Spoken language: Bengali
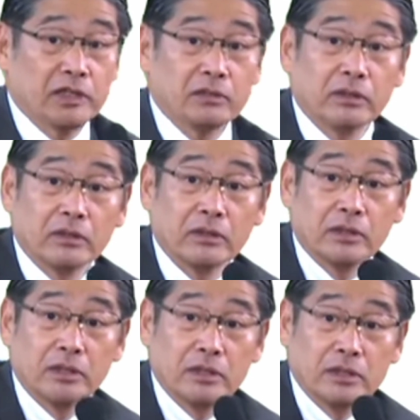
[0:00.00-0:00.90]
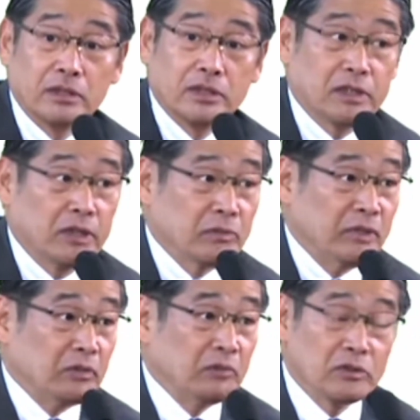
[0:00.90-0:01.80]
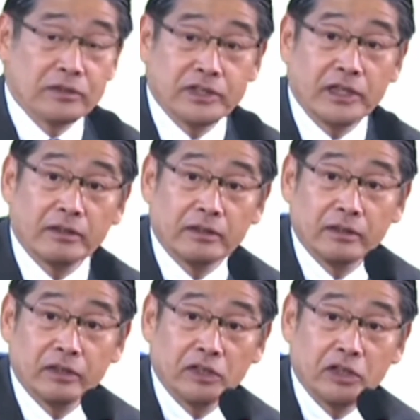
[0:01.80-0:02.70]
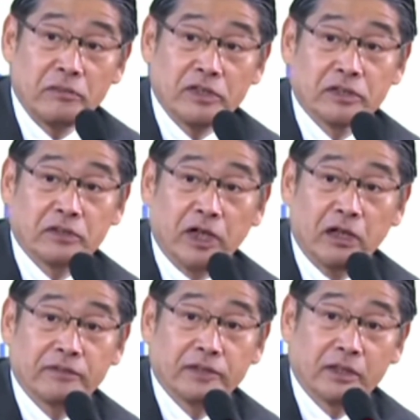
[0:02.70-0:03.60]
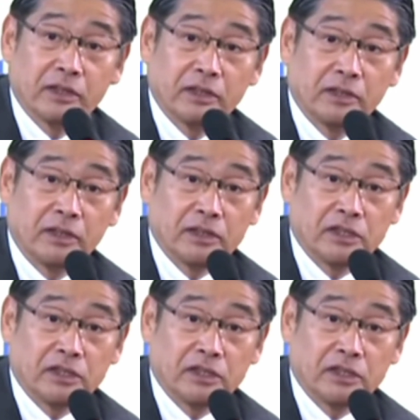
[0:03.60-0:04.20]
আমি শুনেছি পুলিশের কর্মকর্তারা আগের রাতে ব্যালট বাক্স ভর্তি করেছেন